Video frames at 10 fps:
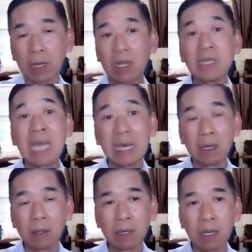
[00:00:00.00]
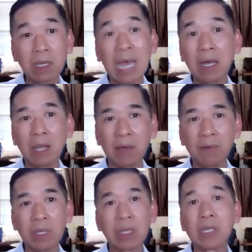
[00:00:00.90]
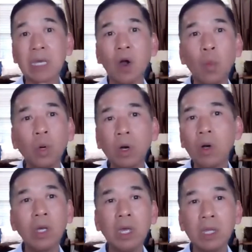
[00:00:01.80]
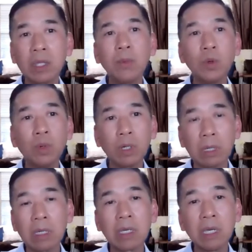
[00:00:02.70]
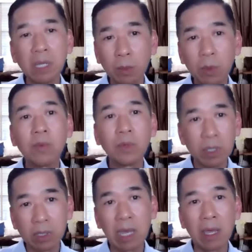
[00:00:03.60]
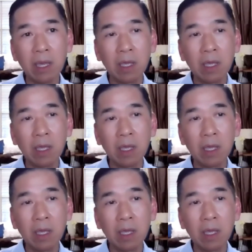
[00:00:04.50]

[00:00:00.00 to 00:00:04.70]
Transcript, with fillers: người ta ngăn lại và người ta sẽ không có tiếp thu được những cái kiến thức mà mình chia sẻ.